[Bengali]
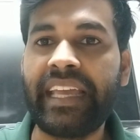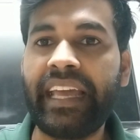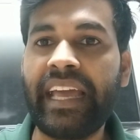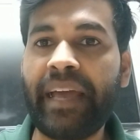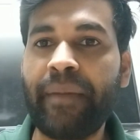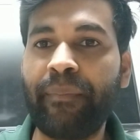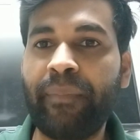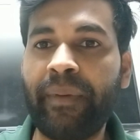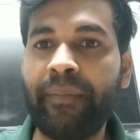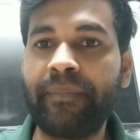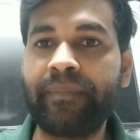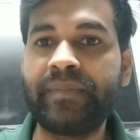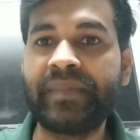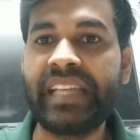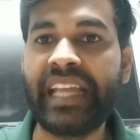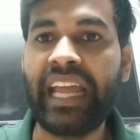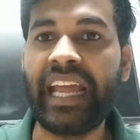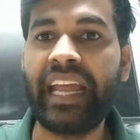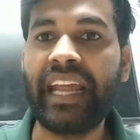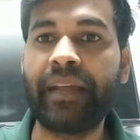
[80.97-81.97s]
এ
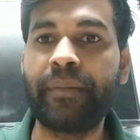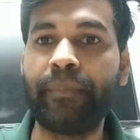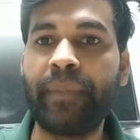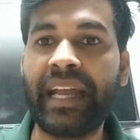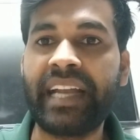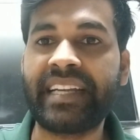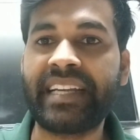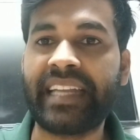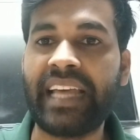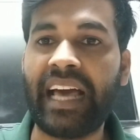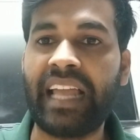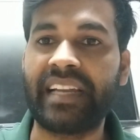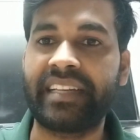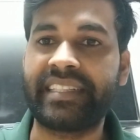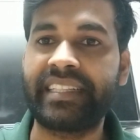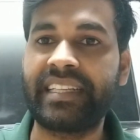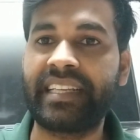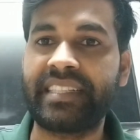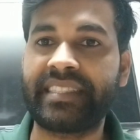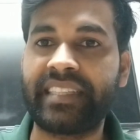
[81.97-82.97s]
মেন্টাল
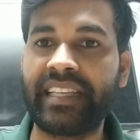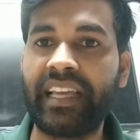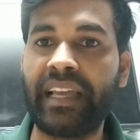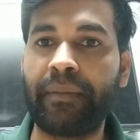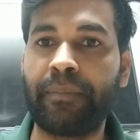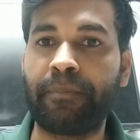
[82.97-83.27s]
ঠিক আছে